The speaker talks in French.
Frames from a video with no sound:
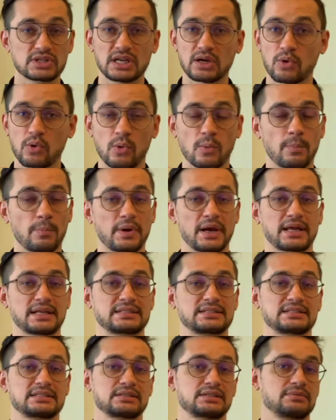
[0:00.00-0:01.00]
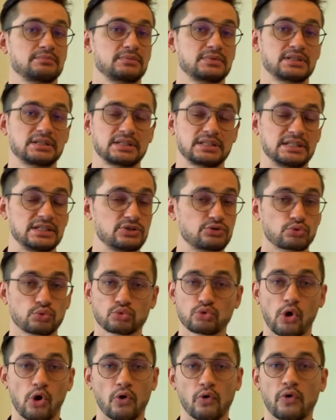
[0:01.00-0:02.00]
complexes, qui sont
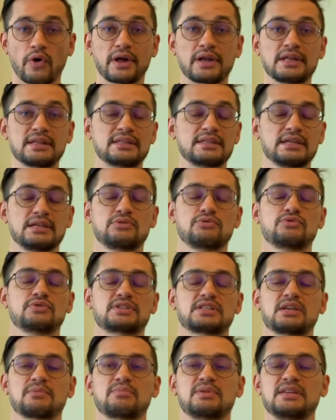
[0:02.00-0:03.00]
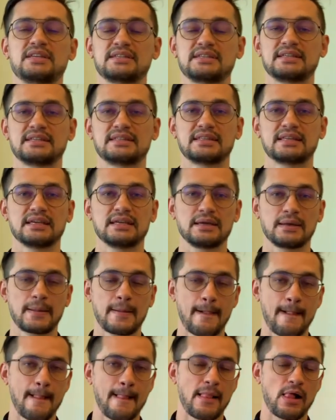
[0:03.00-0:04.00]
en réalité d'une simplicité
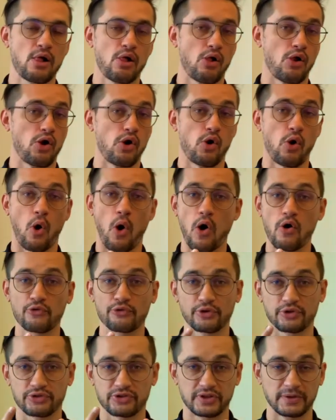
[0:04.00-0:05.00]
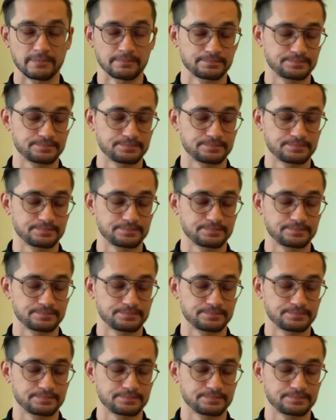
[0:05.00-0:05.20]
euh, enfantine.